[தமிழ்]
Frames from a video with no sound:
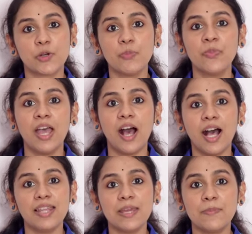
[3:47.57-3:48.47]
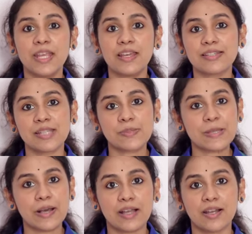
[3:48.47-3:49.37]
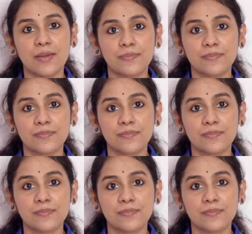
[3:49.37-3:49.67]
முடியும் அது எப்படிங்கிற ஸ்டெப்ஸை பார்க்கலாம்